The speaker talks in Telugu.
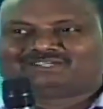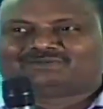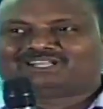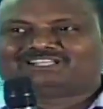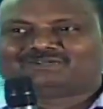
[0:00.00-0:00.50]
ఇట్లా
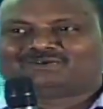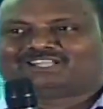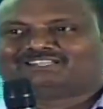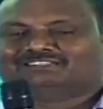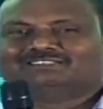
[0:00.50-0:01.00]
ఉంటుంది ఇట్లా
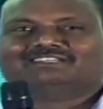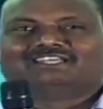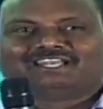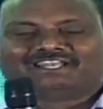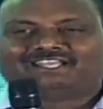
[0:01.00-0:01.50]
ఉంటుంది
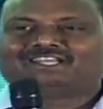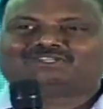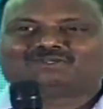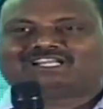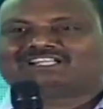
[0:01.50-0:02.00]
రియల్గా
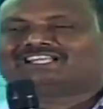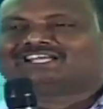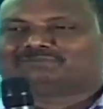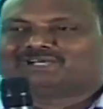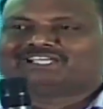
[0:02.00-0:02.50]
చూడాలంటే
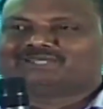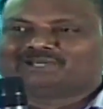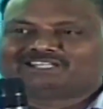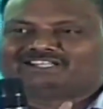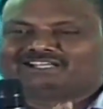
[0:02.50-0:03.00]
నాకు మాకేం
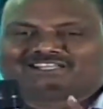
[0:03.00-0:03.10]
అర్థం